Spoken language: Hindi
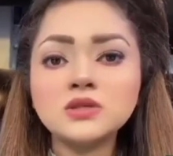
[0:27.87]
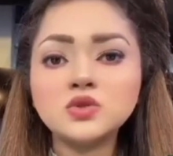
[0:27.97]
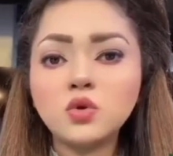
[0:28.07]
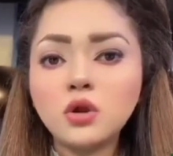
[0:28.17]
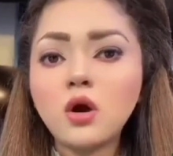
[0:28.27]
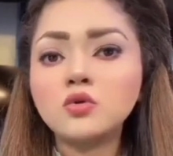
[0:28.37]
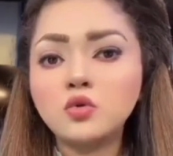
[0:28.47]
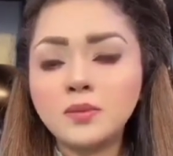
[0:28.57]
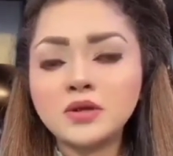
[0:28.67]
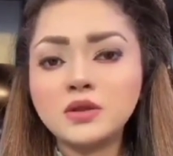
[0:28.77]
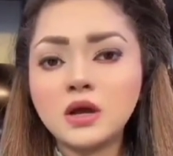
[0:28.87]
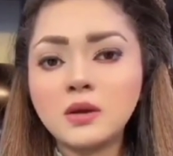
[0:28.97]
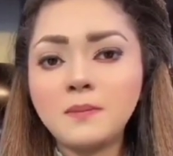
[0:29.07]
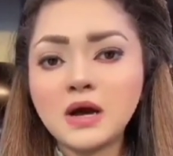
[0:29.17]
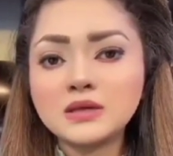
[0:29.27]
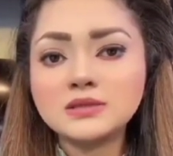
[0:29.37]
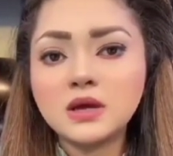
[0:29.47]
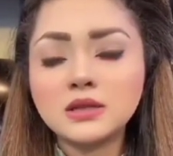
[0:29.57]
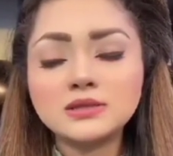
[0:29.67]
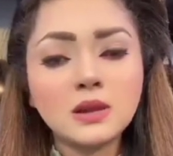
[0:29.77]
16 अक्टूबर तक
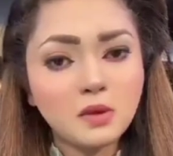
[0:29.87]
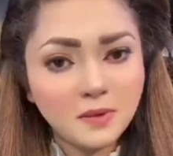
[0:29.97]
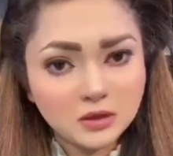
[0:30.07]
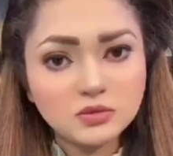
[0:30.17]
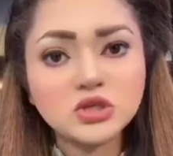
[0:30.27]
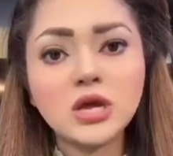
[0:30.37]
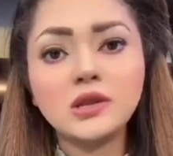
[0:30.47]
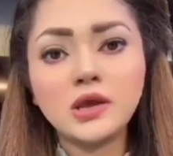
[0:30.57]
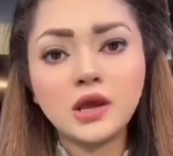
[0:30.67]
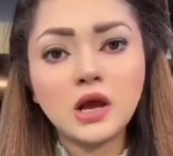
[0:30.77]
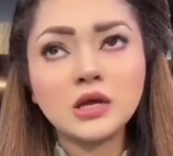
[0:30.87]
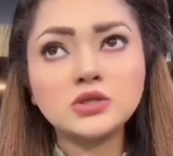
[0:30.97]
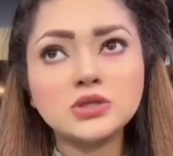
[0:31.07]
पाकिस्तान इस्लामाबाद में जारी रहेगा